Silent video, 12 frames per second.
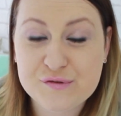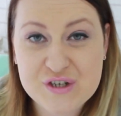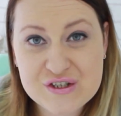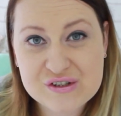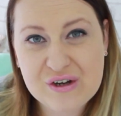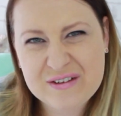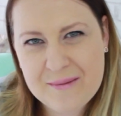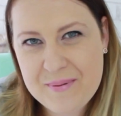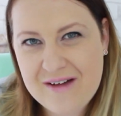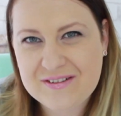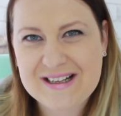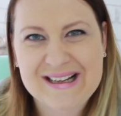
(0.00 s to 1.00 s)
wszystko
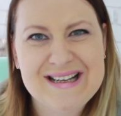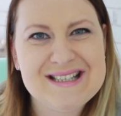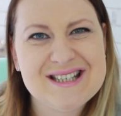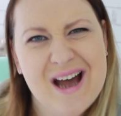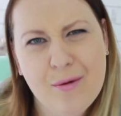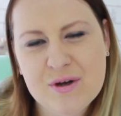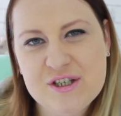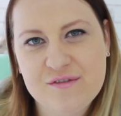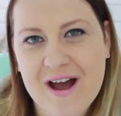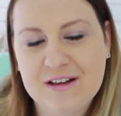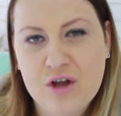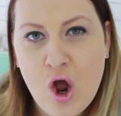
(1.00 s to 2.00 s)
naprawdę, taki cały
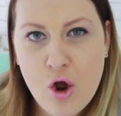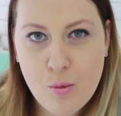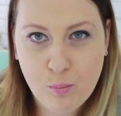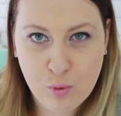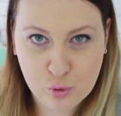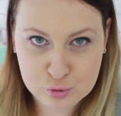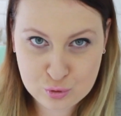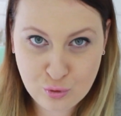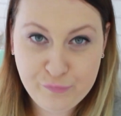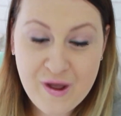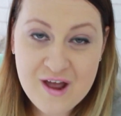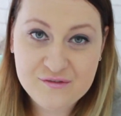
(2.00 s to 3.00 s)
świat
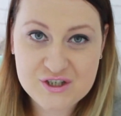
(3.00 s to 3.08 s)
butów.